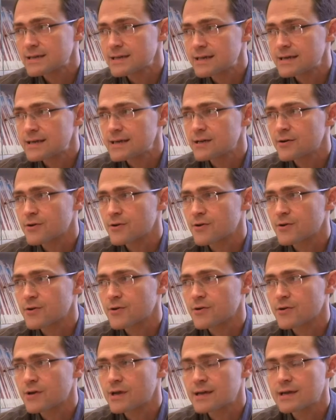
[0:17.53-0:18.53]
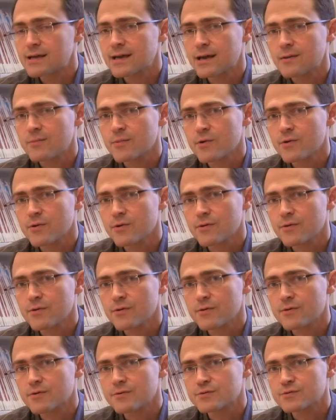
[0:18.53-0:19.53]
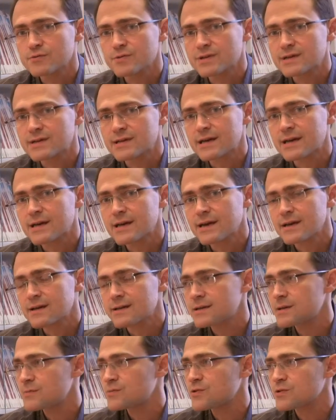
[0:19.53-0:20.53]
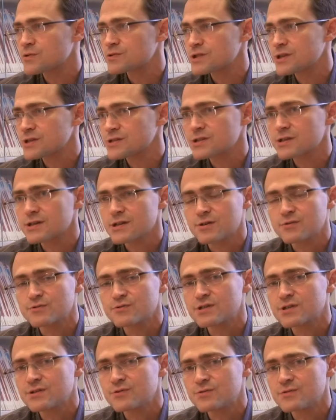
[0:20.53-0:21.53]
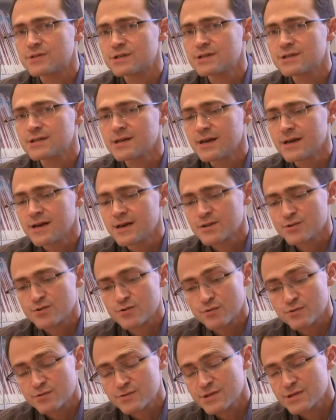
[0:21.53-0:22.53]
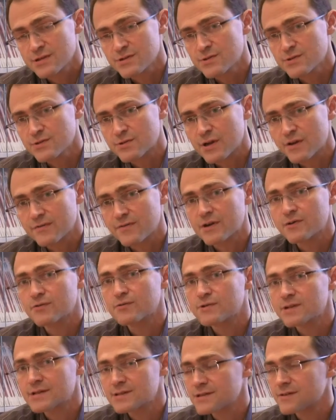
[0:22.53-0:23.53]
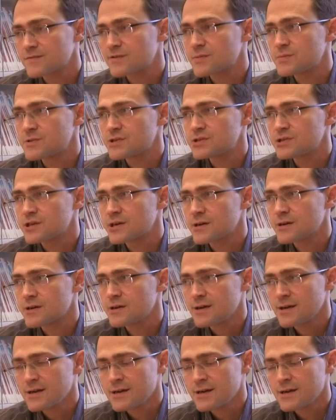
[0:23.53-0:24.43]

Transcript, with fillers: Et euh, également, je suis intégré à l'équipe de recherche d'Éric Ogier-Denis sur le site de la faculté Xavier Bichat,